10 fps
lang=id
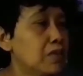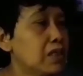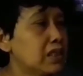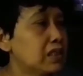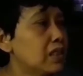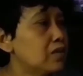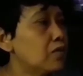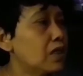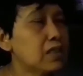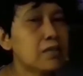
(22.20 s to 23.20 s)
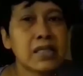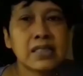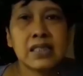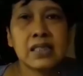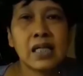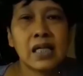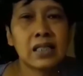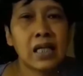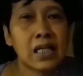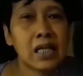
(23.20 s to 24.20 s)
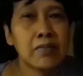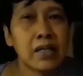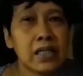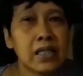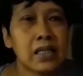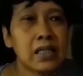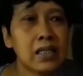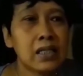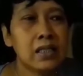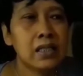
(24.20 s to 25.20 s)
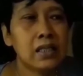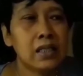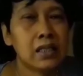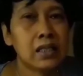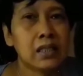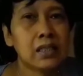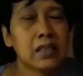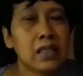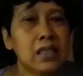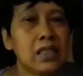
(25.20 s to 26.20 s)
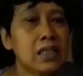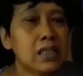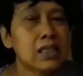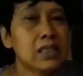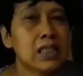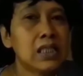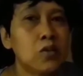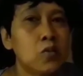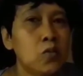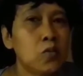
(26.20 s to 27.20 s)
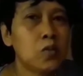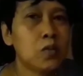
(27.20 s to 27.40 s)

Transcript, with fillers: rumah kita jualnya masih harga lama ya oh, jualnya nah, jadi yang naik terigu